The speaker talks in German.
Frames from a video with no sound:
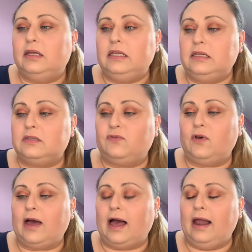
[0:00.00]
Die ist
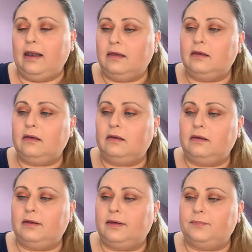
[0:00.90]
für alle
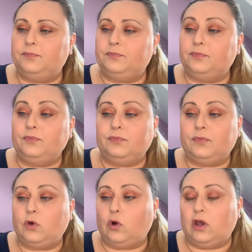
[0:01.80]
ähm,
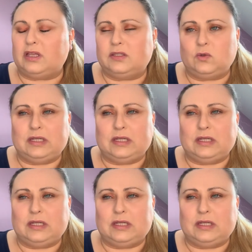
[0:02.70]
Kolorationen.